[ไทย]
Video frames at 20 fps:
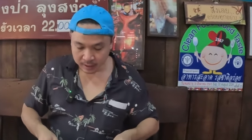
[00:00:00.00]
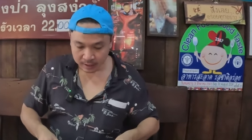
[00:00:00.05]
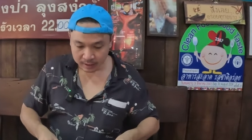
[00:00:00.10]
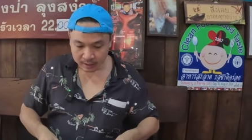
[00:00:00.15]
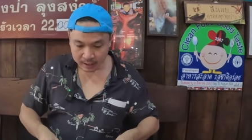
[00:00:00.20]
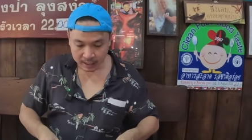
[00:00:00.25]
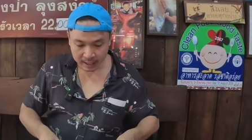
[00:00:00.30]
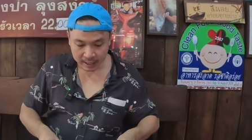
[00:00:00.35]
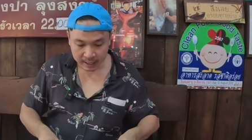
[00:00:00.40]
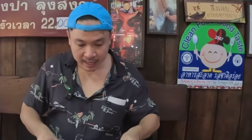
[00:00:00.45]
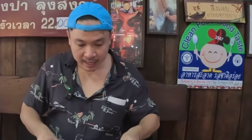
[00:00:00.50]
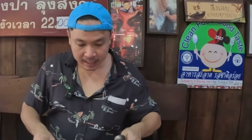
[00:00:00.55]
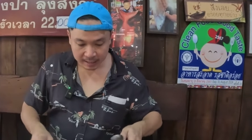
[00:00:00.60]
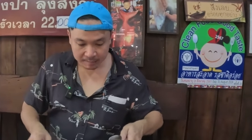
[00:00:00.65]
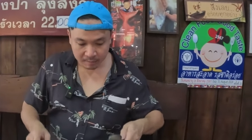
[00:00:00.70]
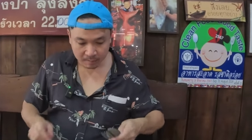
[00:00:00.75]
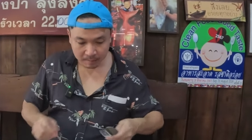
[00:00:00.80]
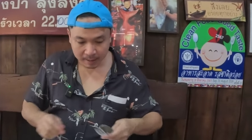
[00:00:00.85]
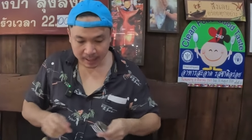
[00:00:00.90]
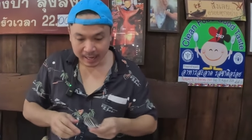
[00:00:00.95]
ทีนี้เนี่ยเดี๋
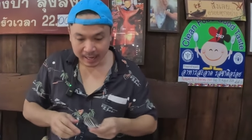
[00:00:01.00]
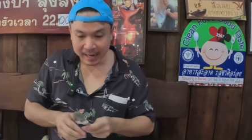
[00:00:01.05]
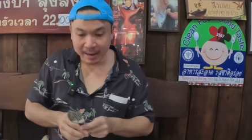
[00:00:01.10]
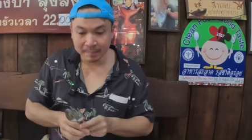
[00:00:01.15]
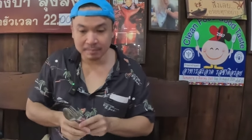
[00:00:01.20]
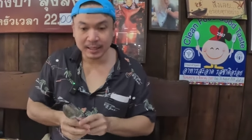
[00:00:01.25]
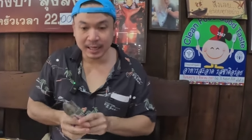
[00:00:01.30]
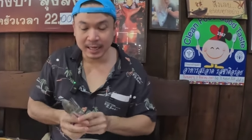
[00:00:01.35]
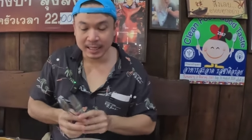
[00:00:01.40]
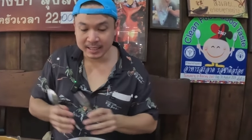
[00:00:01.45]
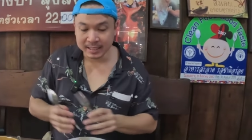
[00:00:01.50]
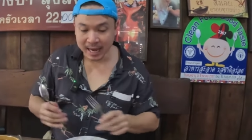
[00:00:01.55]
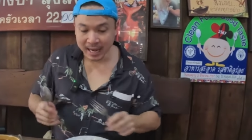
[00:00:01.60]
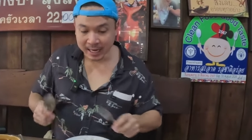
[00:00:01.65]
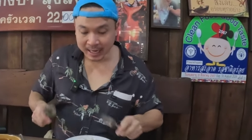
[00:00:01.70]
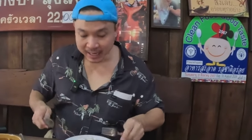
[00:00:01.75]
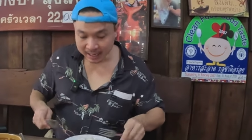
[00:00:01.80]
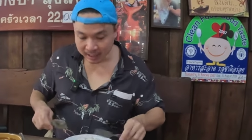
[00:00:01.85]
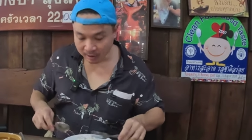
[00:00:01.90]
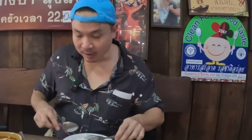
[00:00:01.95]
ยวผมมาแนะนำแต่ละจา
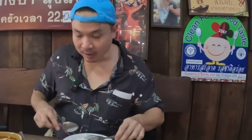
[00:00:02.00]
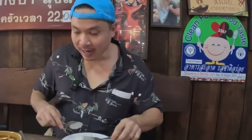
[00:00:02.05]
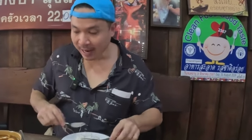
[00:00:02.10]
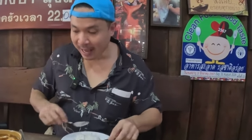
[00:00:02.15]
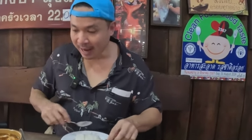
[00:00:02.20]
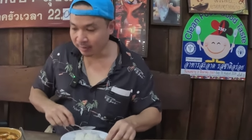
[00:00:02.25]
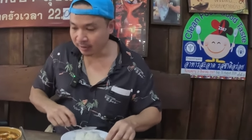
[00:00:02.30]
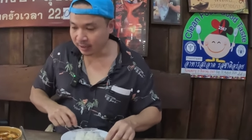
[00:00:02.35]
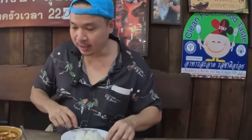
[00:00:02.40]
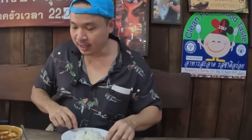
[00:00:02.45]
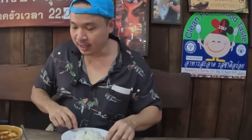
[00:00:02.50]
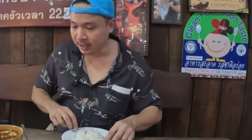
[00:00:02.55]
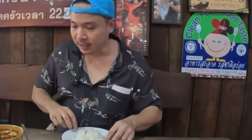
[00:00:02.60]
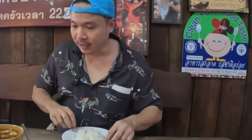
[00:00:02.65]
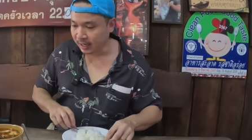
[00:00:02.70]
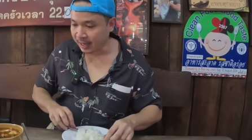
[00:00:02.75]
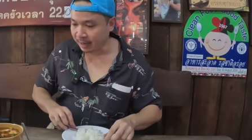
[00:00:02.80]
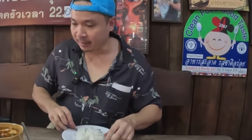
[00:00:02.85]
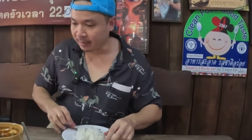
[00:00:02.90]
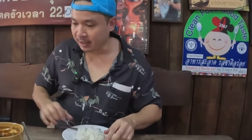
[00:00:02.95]
นให้คร่าวๆนิดหนึ่ง
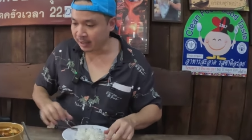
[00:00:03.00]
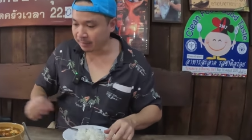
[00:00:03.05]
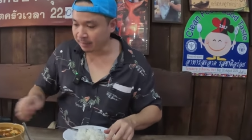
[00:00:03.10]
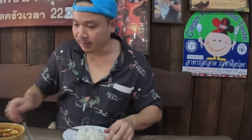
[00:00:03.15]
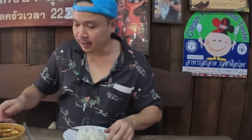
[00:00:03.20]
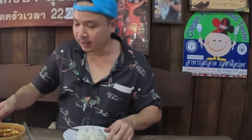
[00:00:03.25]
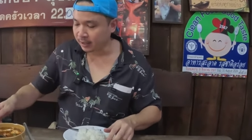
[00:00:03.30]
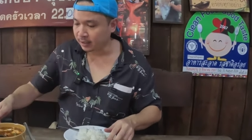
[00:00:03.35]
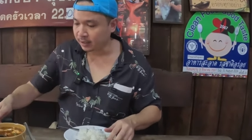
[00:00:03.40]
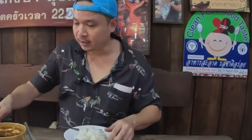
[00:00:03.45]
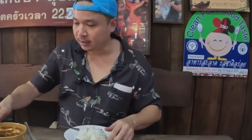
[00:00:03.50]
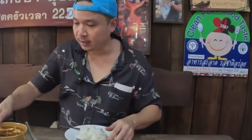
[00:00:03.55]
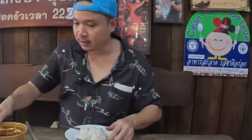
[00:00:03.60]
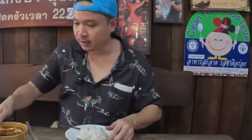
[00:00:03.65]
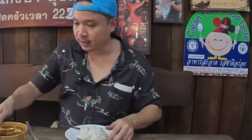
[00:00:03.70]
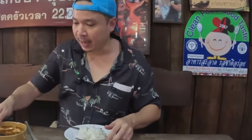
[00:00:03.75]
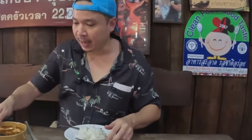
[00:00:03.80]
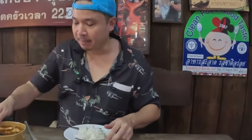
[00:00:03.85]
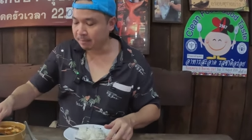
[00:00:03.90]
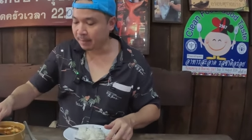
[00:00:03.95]
นะครับอันนี้เป็น
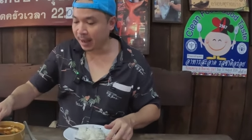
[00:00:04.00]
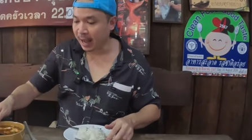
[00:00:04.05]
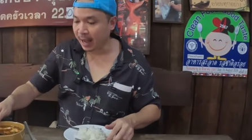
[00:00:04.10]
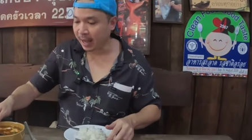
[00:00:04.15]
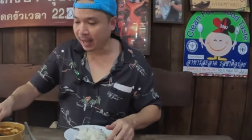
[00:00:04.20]
แกงป่า